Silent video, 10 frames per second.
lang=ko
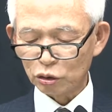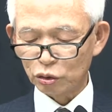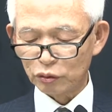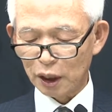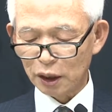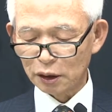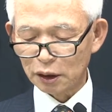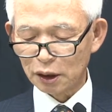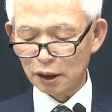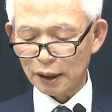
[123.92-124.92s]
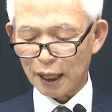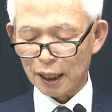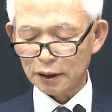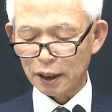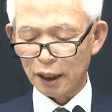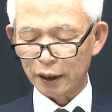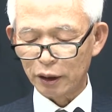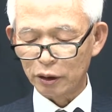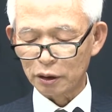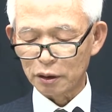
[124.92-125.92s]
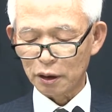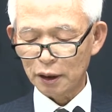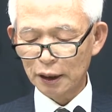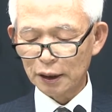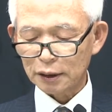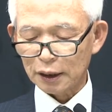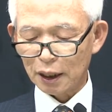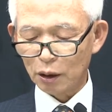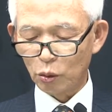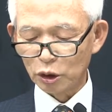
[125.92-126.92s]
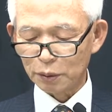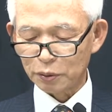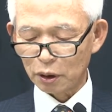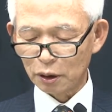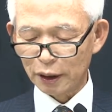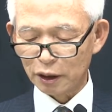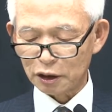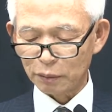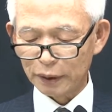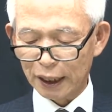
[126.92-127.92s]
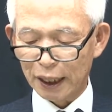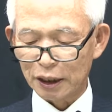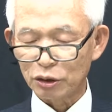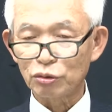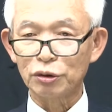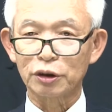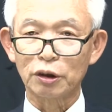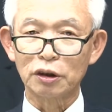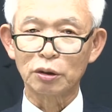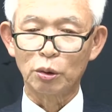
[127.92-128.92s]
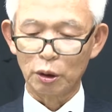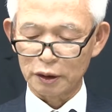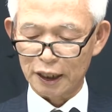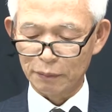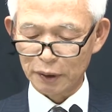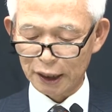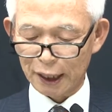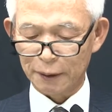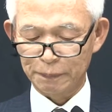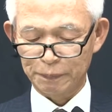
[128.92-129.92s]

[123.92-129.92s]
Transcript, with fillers: 국왕은 이를 가상하게 여겨서 쌀 50석을 내렸습니다. 출전은 고려사입니다.